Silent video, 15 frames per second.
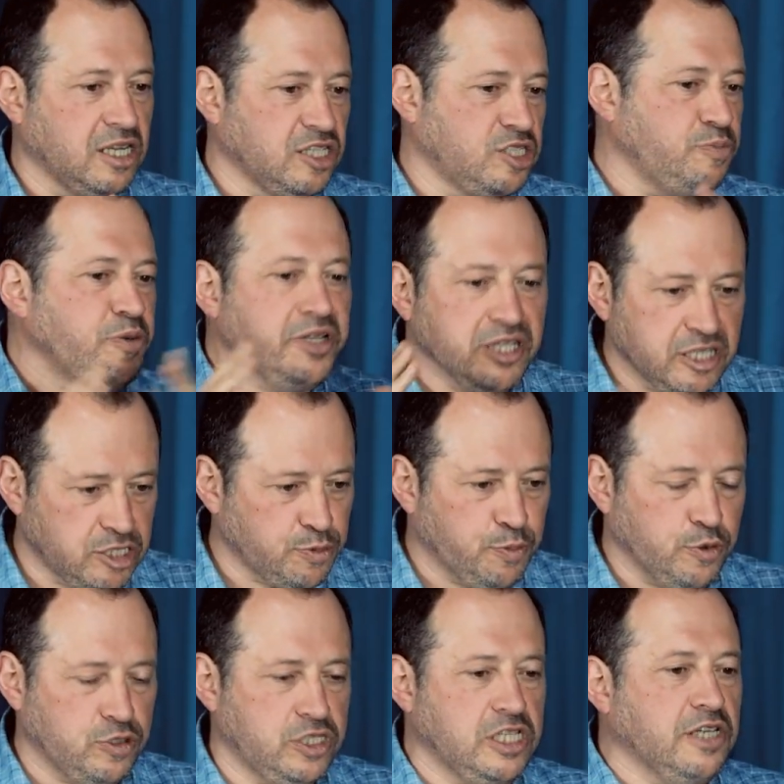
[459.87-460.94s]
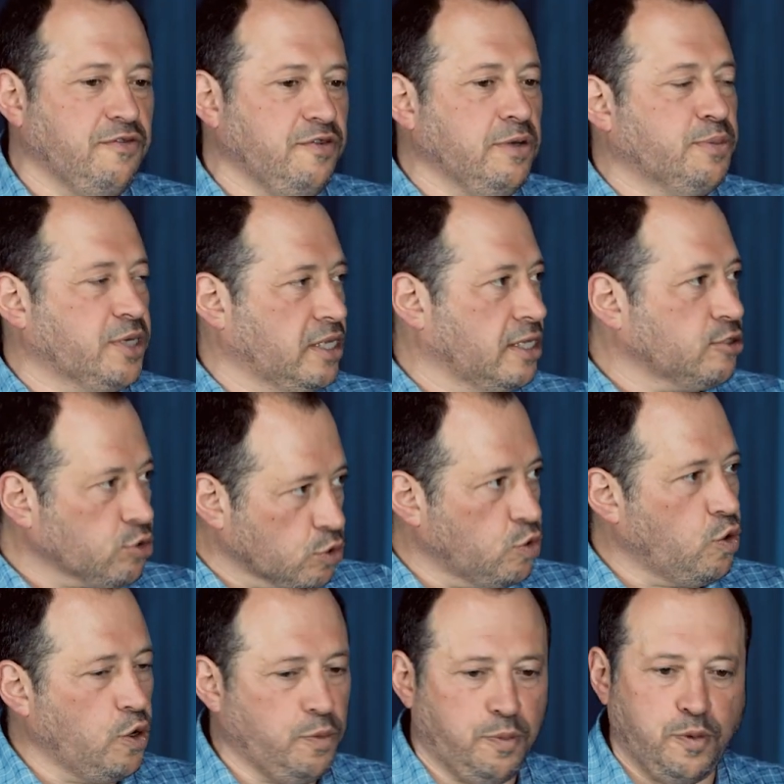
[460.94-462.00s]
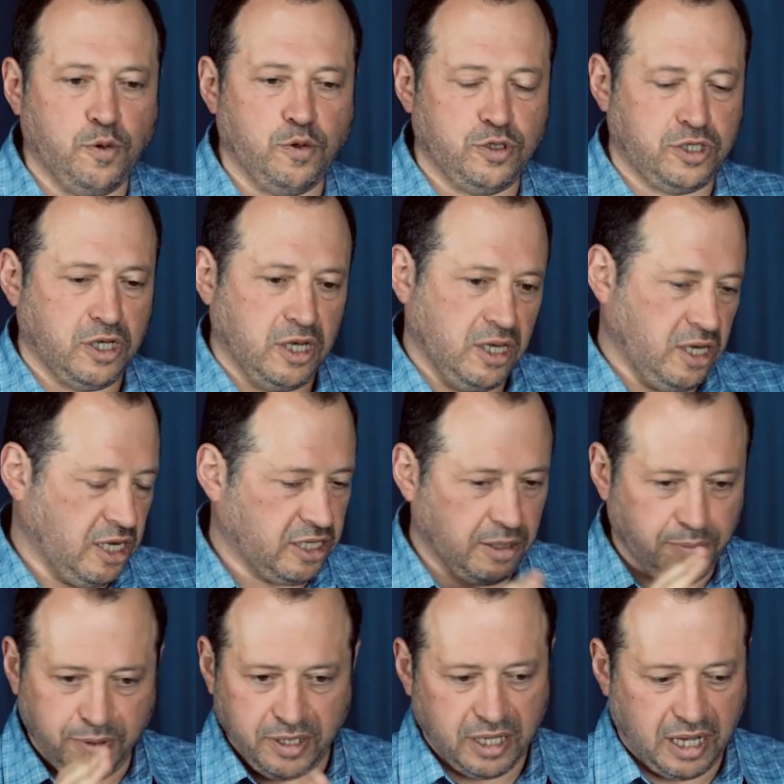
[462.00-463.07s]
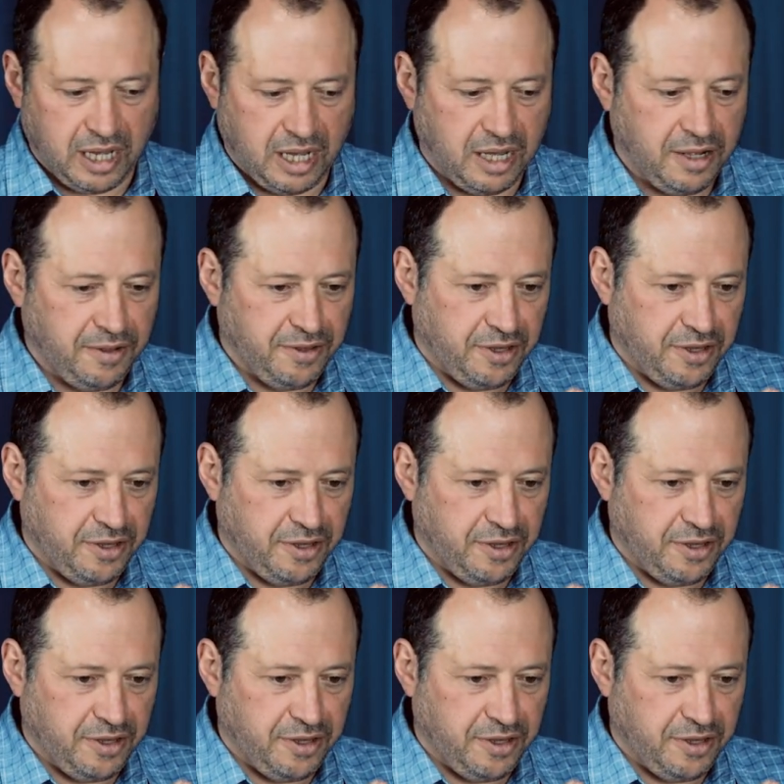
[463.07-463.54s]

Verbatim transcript: сбилось с пути, выбрало другой путь. Это было